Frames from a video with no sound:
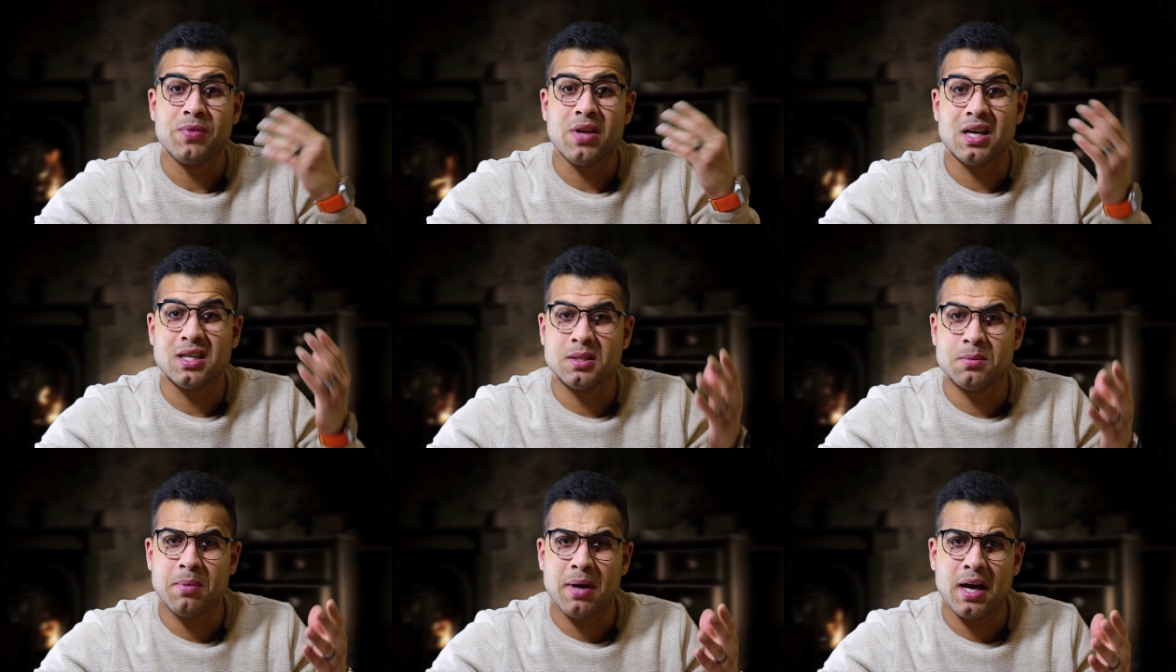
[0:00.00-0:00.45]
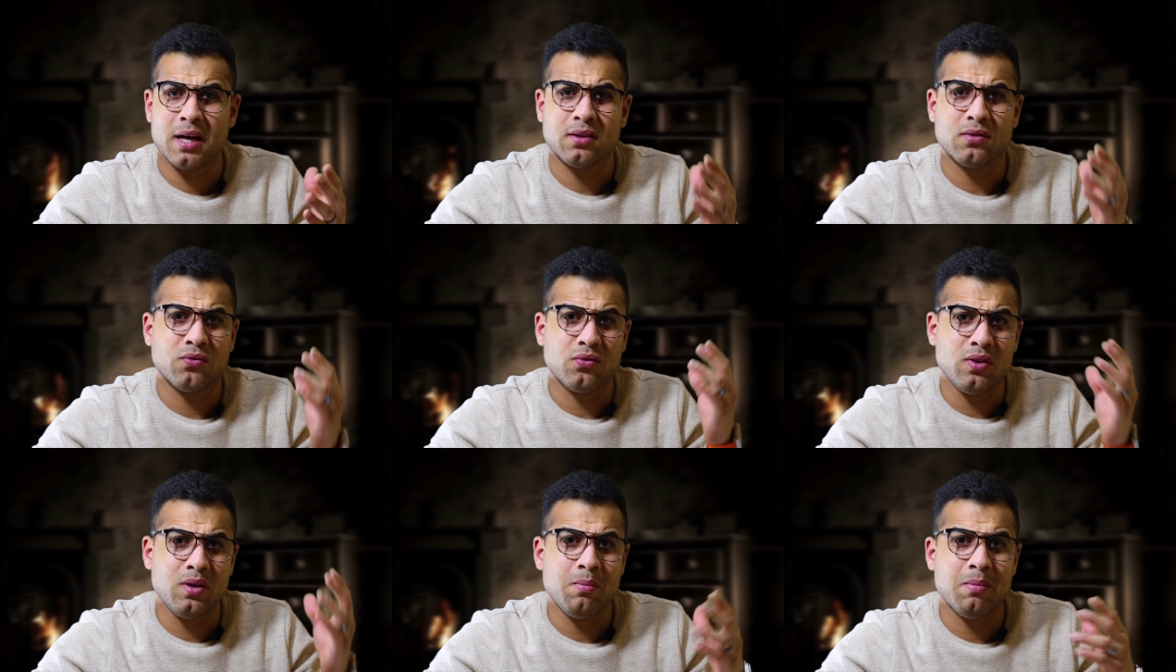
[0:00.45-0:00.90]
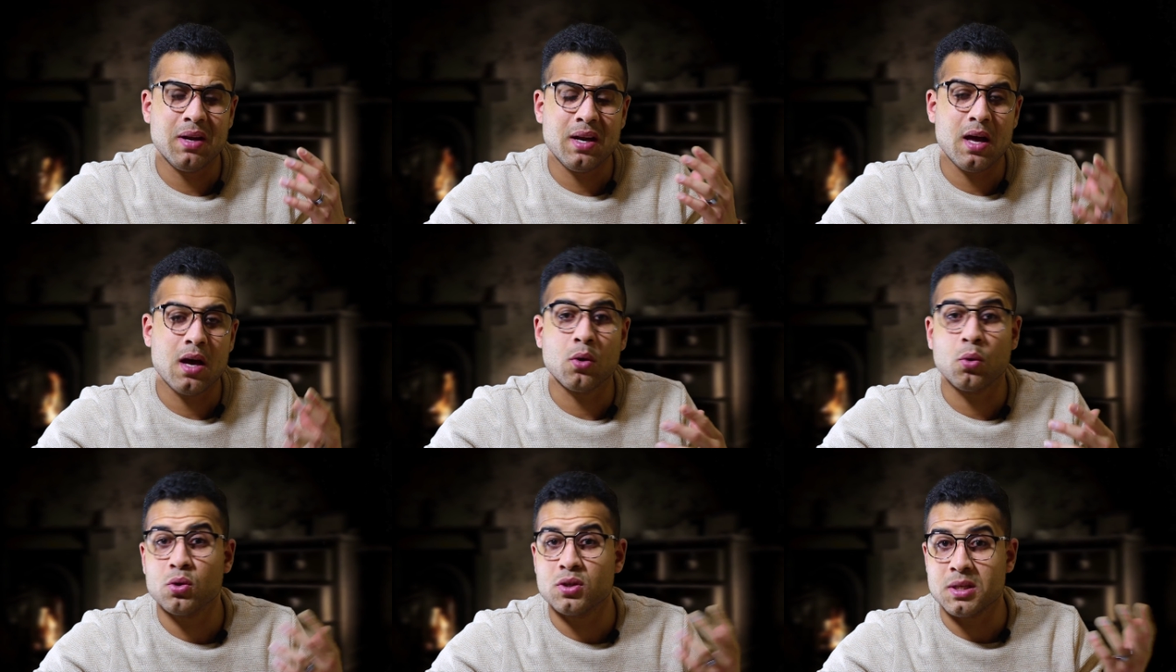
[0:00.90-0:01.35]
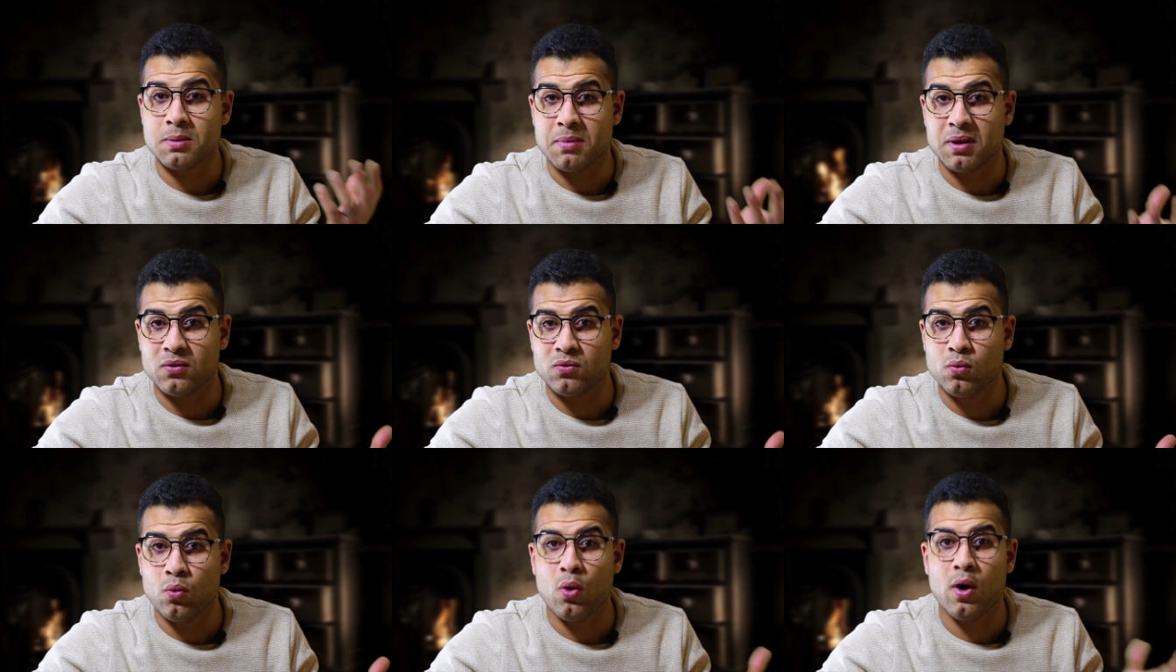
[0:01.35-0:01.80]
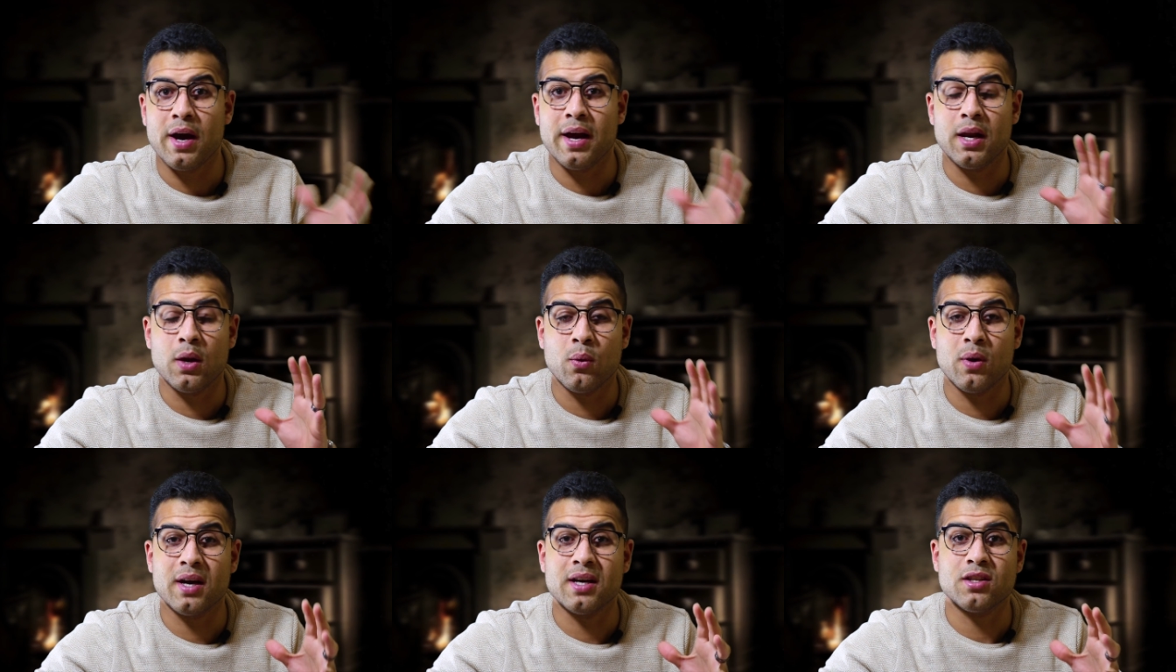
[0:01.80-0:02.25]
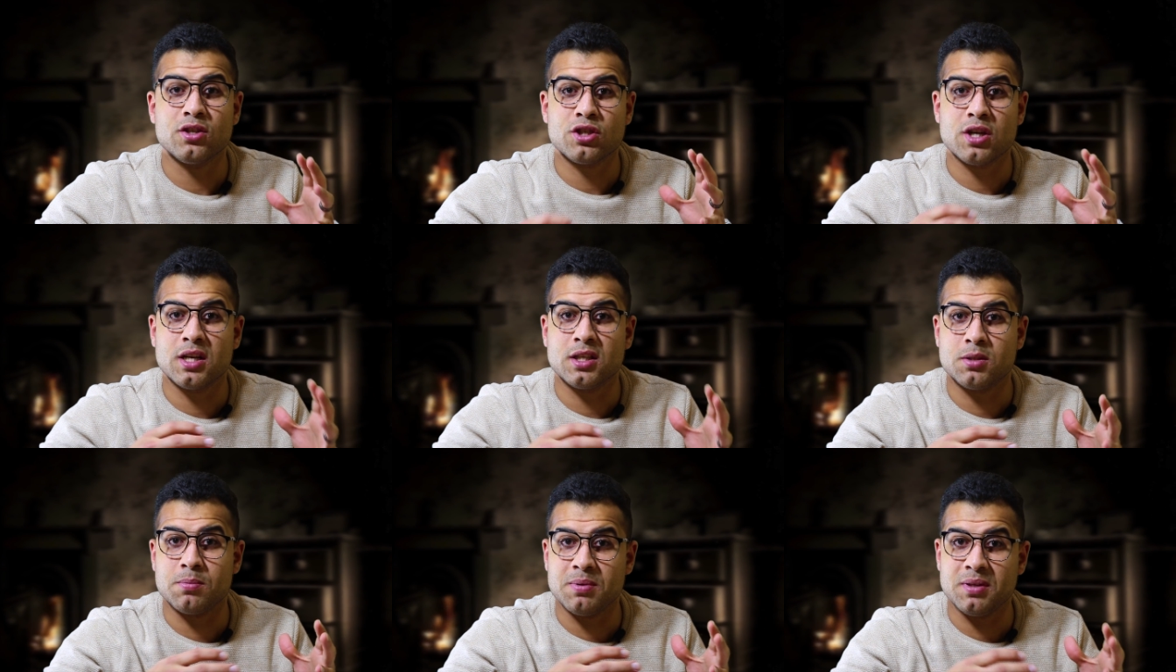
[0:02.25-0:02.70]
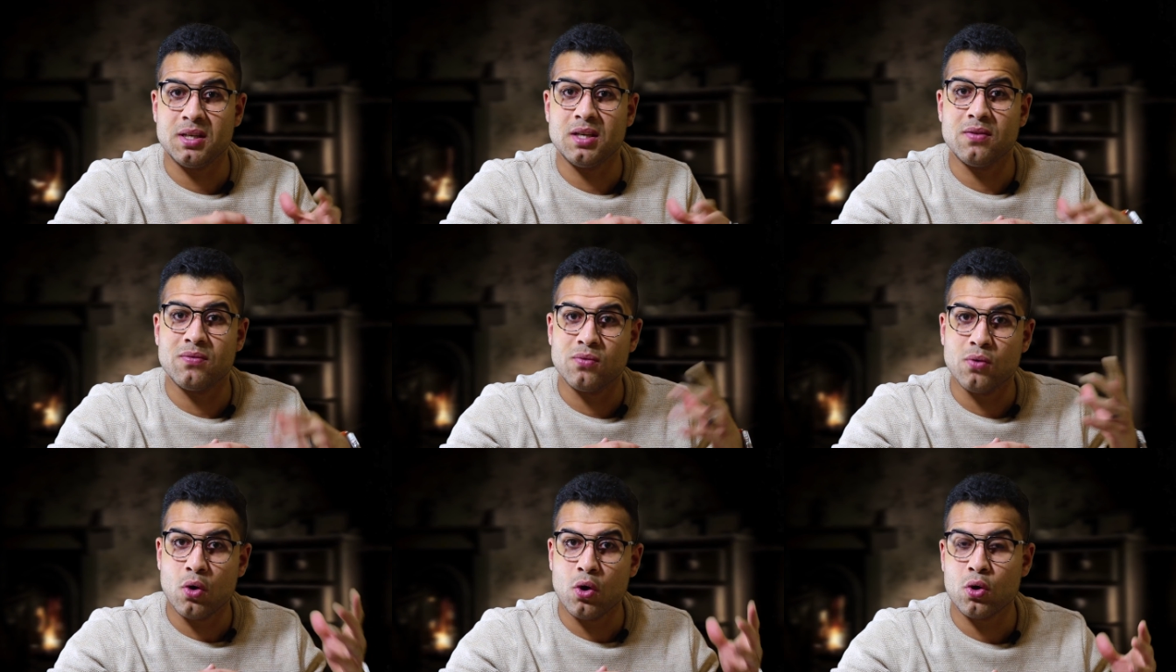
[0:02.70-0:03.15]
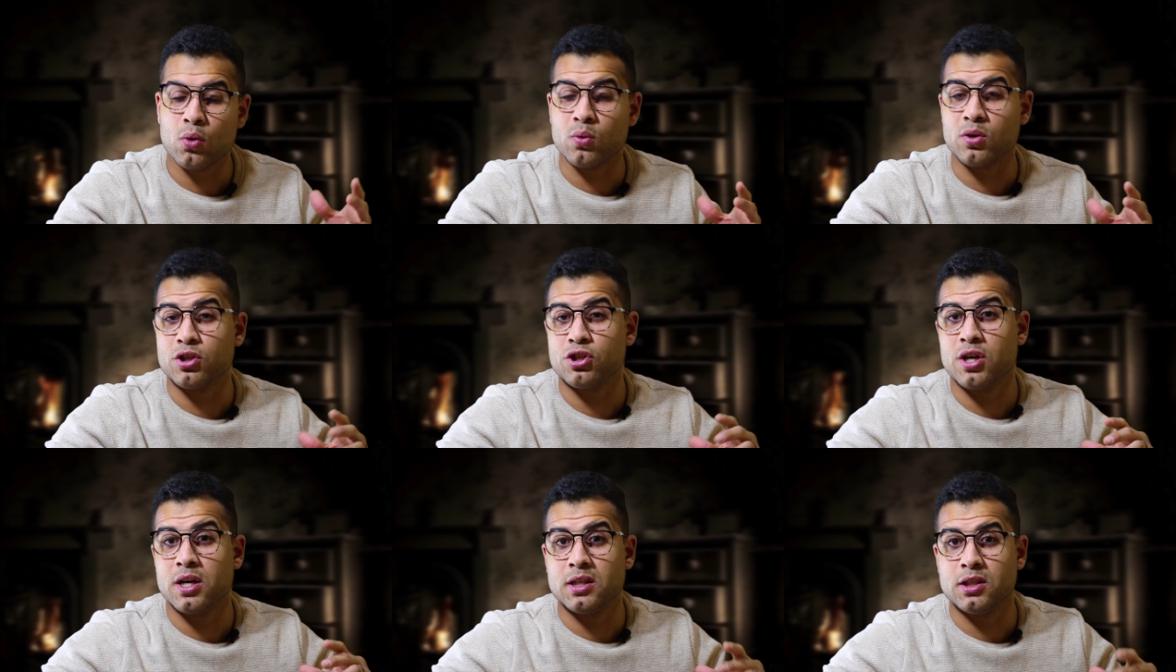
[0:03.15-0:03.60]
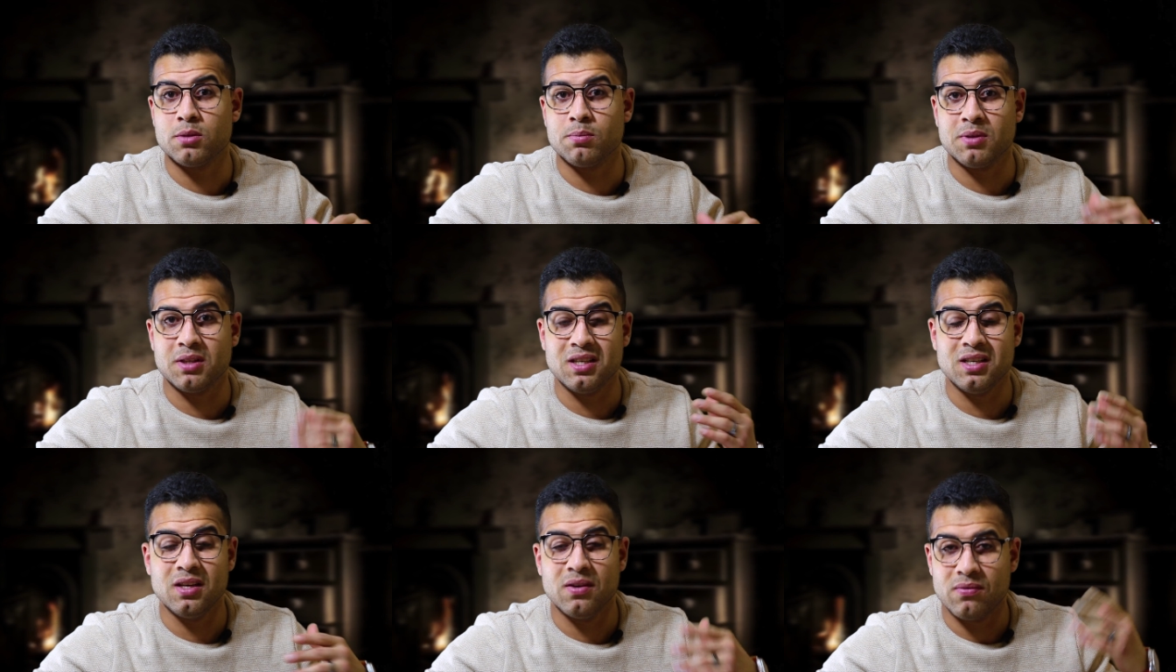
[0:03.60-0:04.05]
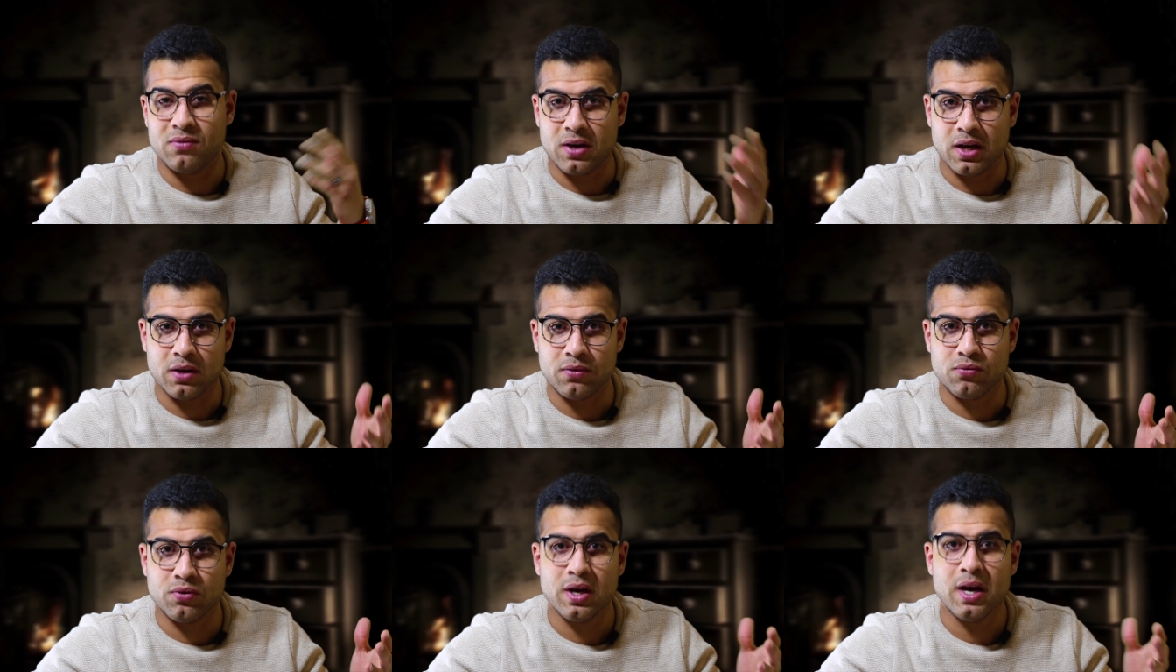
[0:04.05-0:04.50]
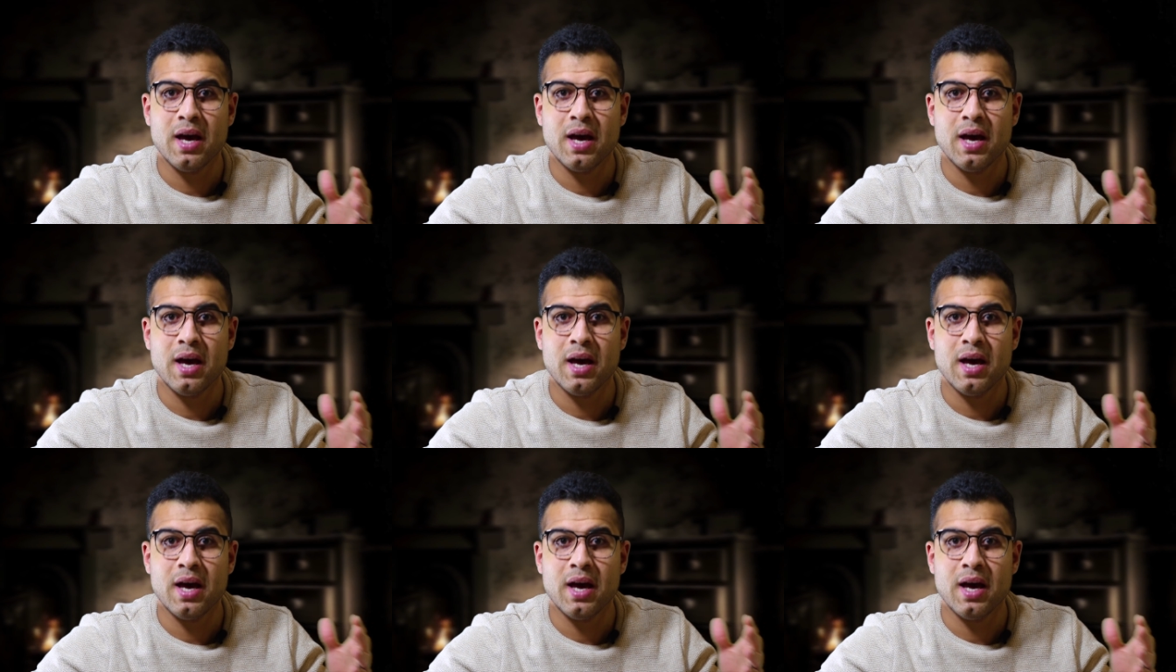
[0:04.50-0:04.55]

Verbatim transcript: أصبحت في منها جزء مدفوع اللي هو شات جي بي تي 4 وشات جي بي تي 5